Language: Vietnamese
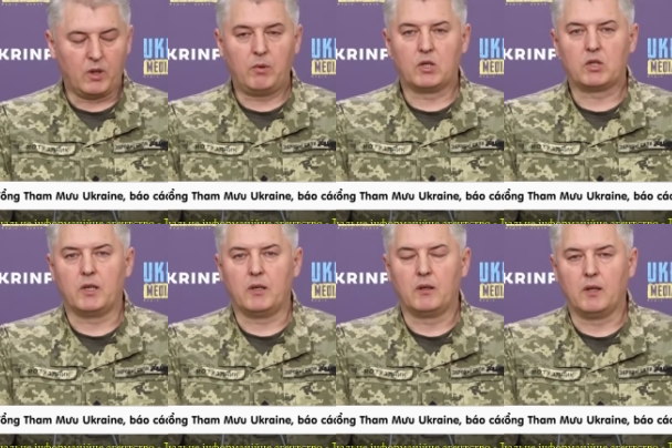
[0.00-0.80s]
Lực
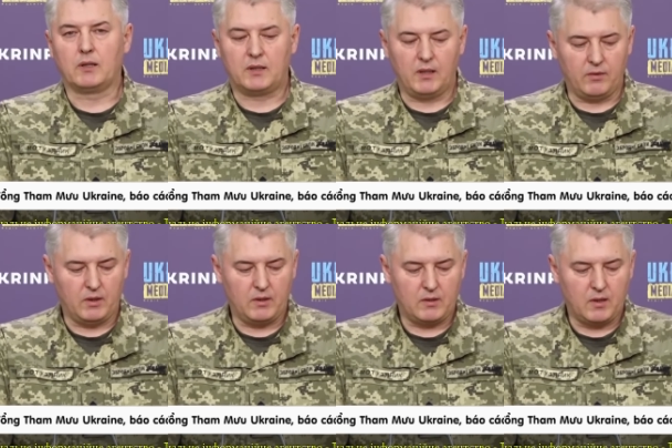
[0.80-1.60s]
lượng liên quân
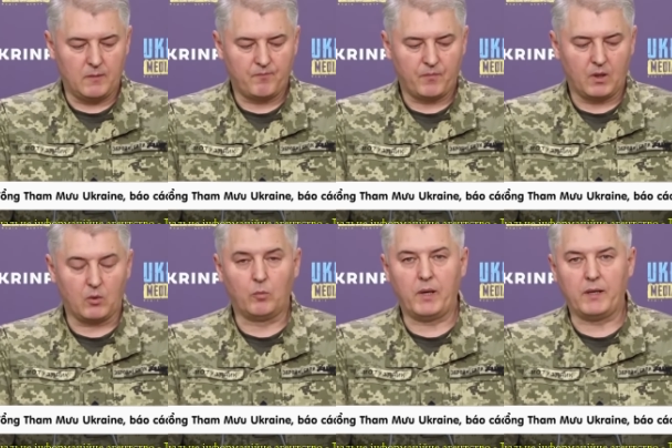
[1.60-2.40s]
Ukraine đẩy lùi
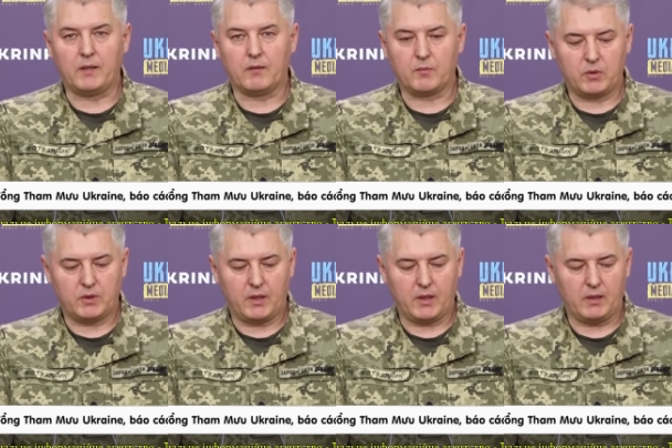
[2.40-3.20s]
16 đợt tấn
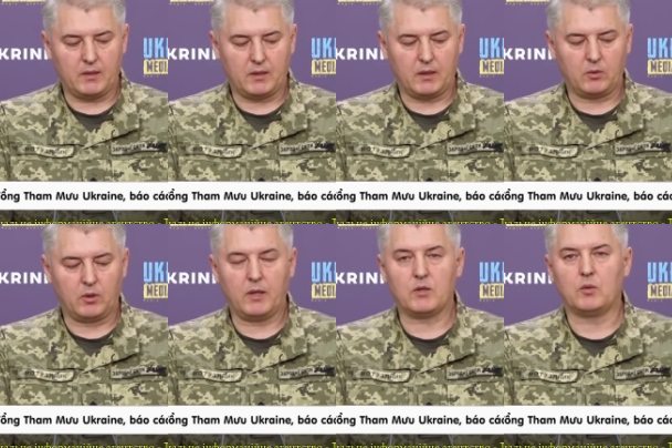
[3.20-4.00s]
công của quân
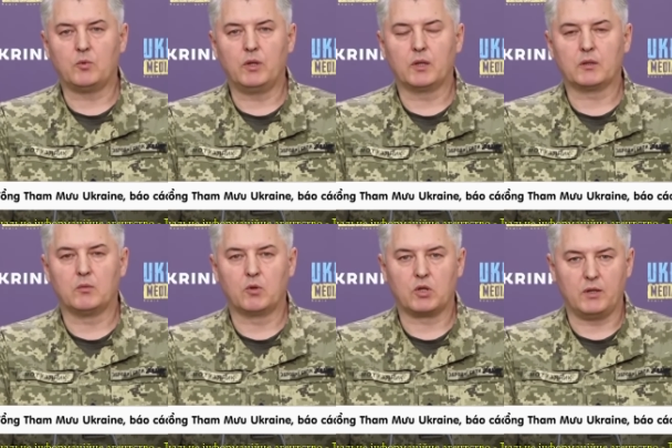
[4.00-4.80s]
Nga, phá
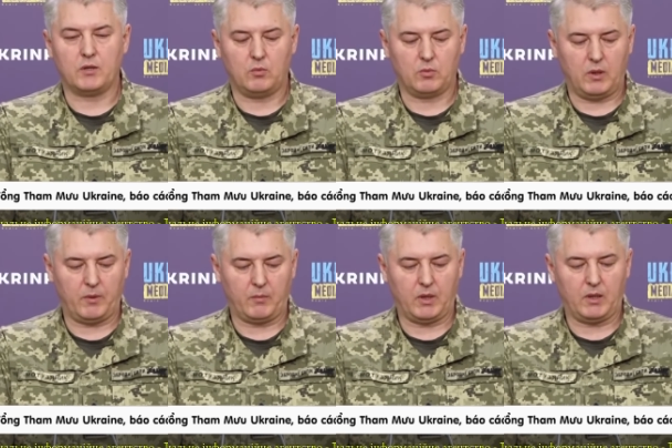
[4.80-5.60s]
hủy 8 xe
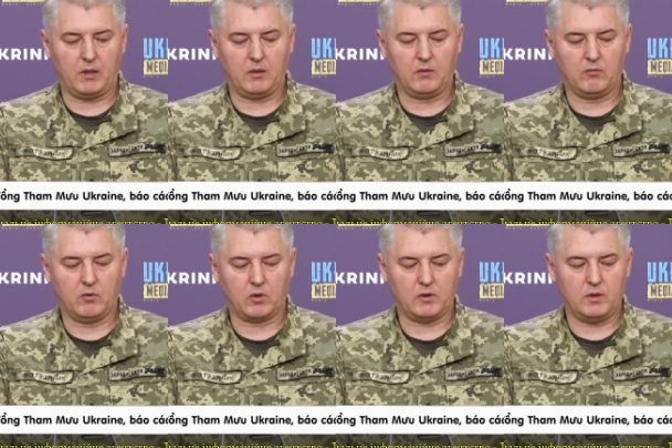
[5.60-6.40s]
tăng,
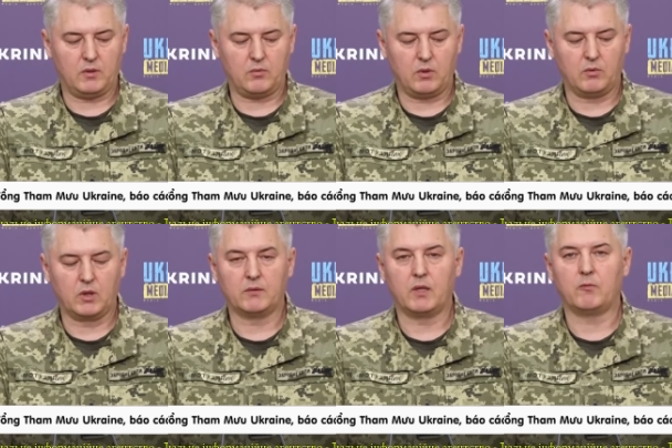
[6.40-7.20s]
lực lượng
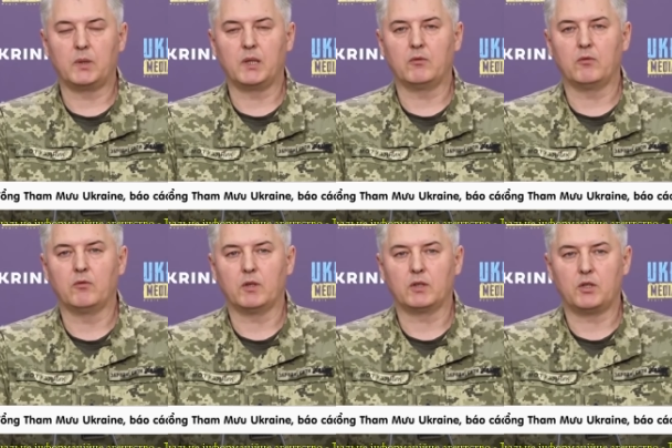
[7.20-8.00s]
liên quân
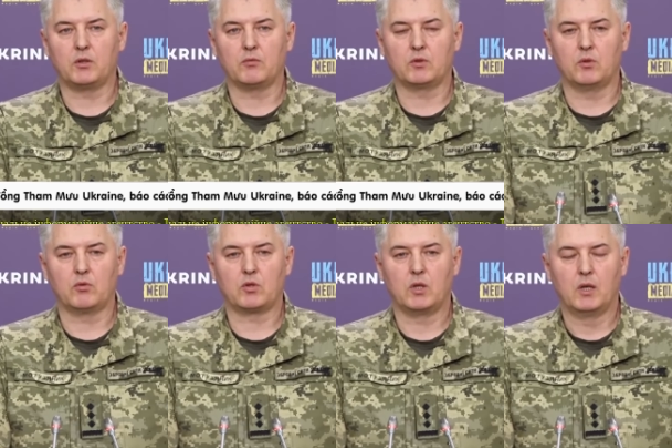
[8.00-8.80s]
Ukraine đã phá
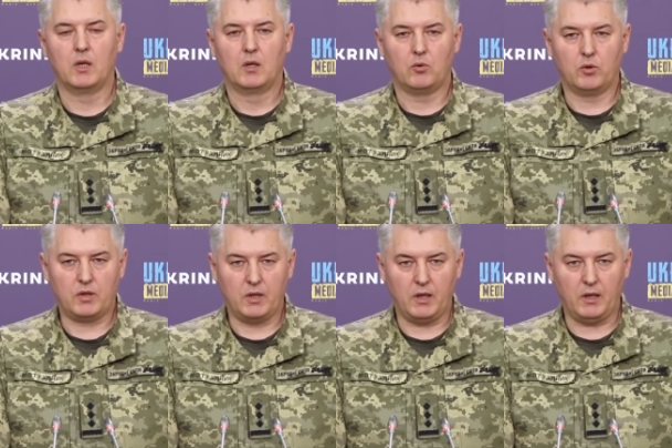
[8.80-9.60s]
hủy 8 xe tăng
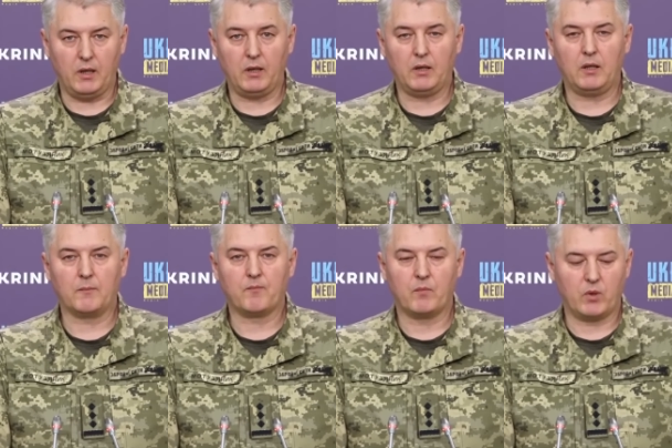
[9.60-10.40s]
Nga và hơn
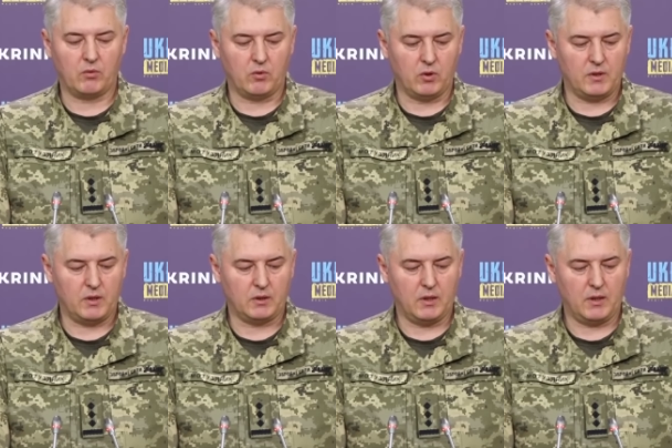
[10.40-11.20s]
20 phương tiện
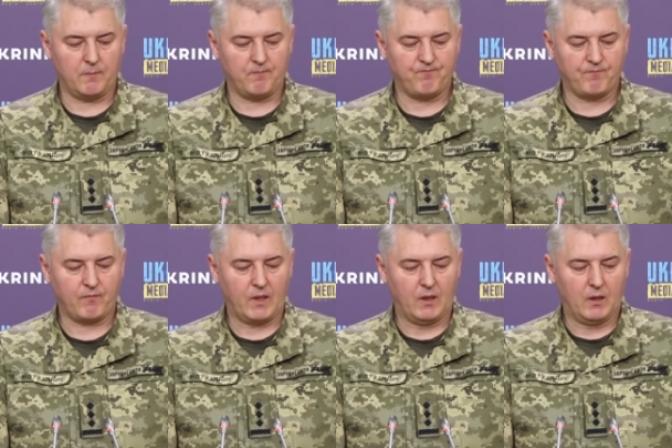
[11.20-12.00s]
của đối phương
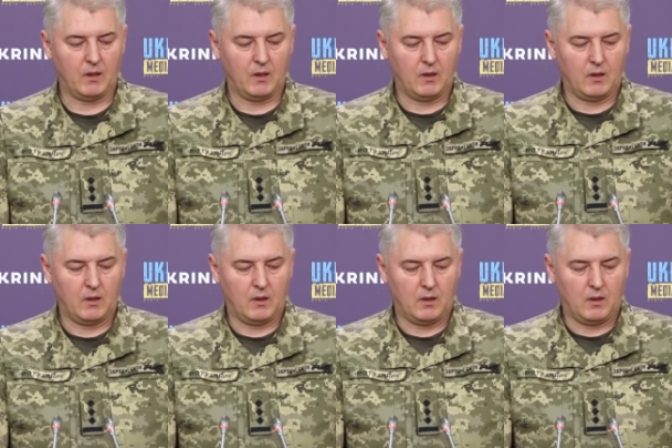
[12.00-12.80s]
ở các khu vực
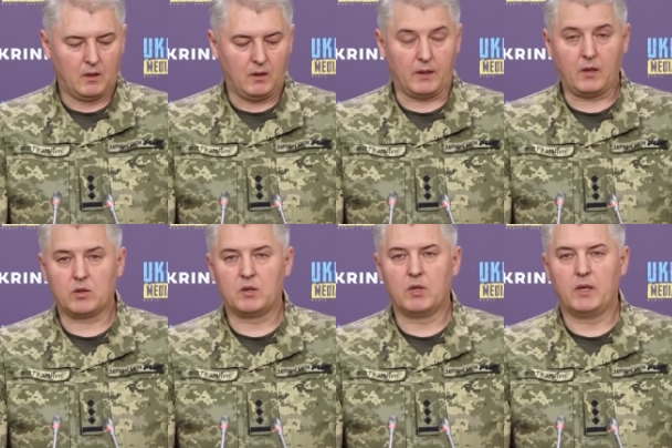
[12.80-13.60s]
Donetsk và
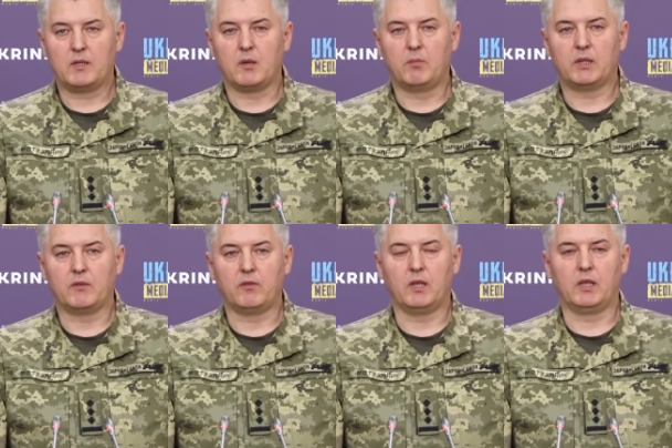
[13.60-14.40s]
Luhansk vào ngày
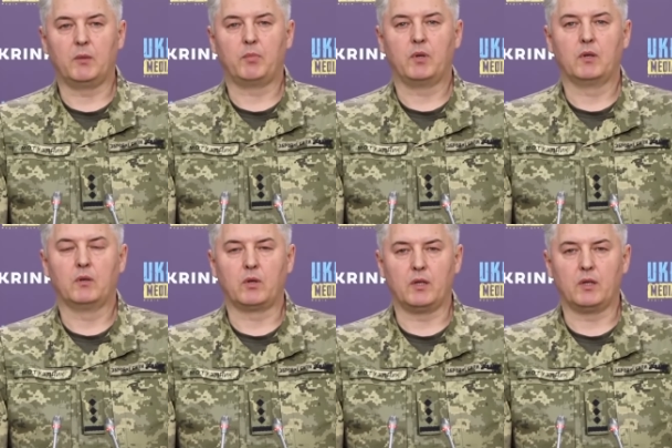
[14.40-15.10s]
23 tháng 5.